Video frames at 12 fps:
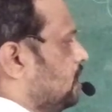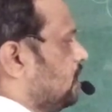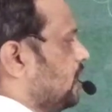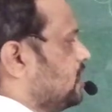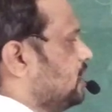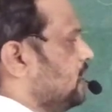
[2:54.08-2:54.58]

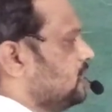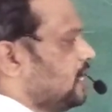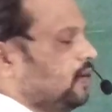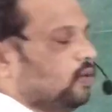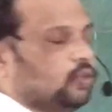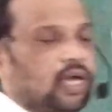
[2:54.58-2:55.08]
कैसे
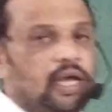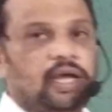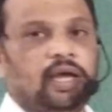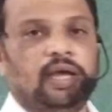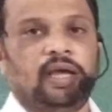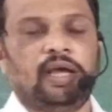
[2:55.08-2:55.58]
डिसाइड होता है
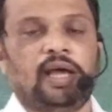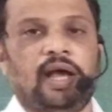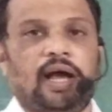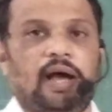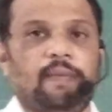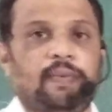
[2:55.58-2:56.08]

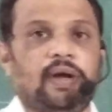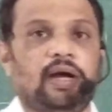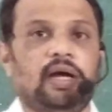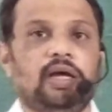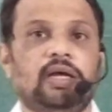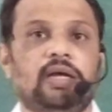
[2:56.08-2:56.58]
आपका
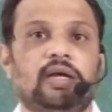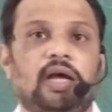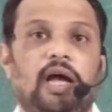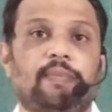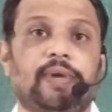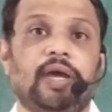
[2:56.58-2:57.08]

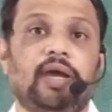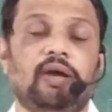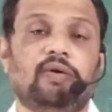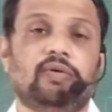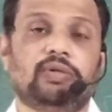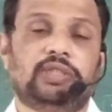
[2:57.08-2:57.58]
आपके
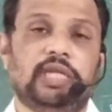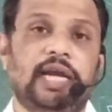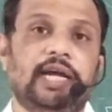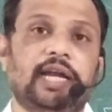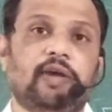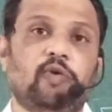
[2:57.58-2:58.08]

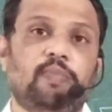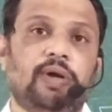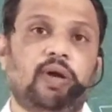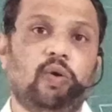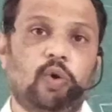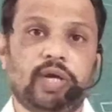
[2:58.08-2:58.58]
सिलेंडर के
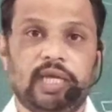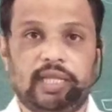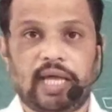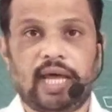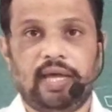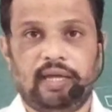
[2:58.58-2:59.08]
ऊपर लोड
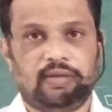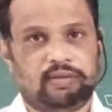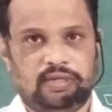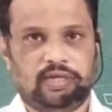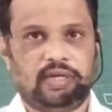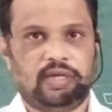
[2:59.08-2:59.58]
कितना है
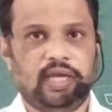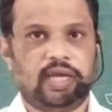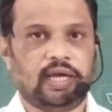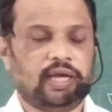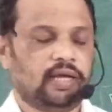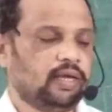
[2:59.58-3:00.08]
ठीक
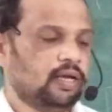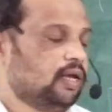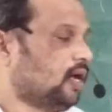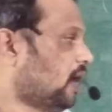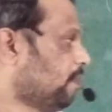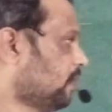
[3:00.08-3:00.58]
है
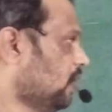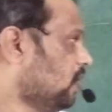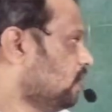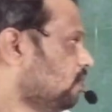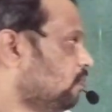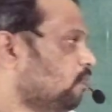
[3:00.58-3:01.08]
आपका
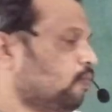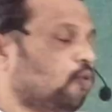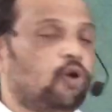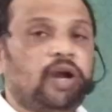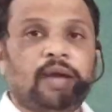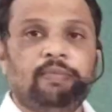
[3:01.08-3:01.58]

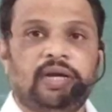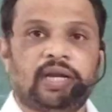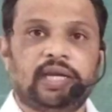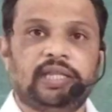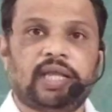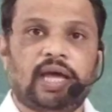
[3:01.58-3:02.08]
बोर डायमीटर
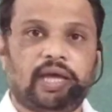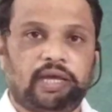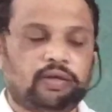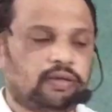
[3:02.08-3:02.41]
कितना है